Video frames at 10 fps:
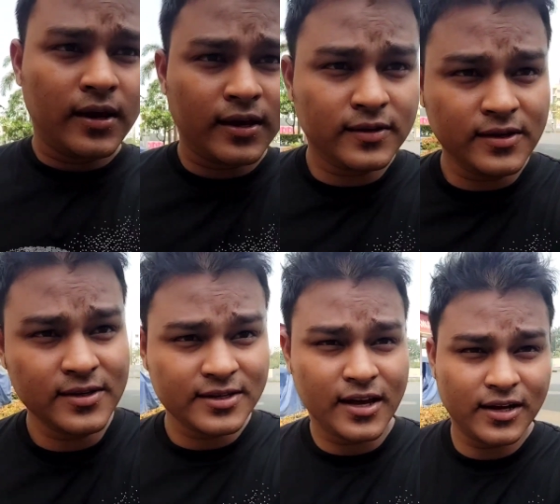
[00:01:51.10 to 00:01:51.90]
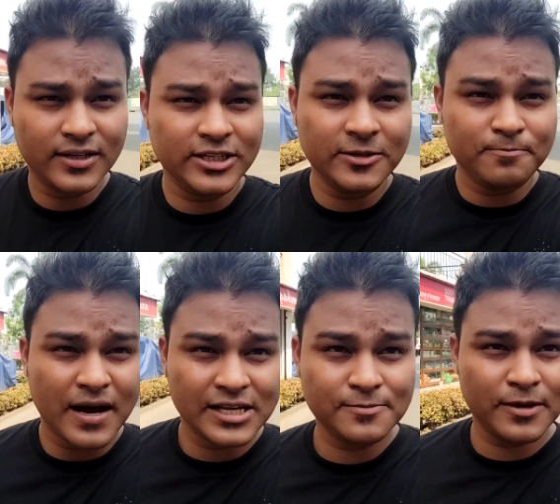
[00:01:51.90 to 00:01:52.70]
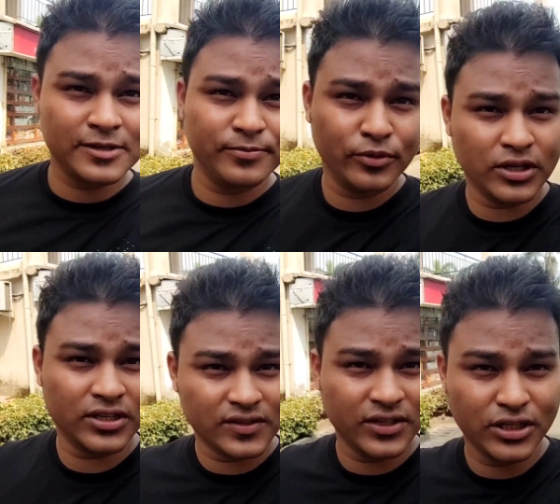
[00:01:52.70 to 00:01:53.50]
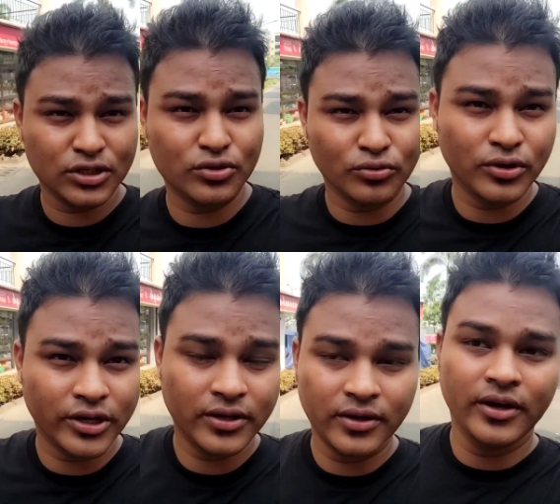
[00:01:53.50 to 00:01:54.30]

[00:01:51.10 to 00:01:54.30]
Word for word: ऐसे सारा चीज़ पास पास में हो ना जैसे ये स्टोर है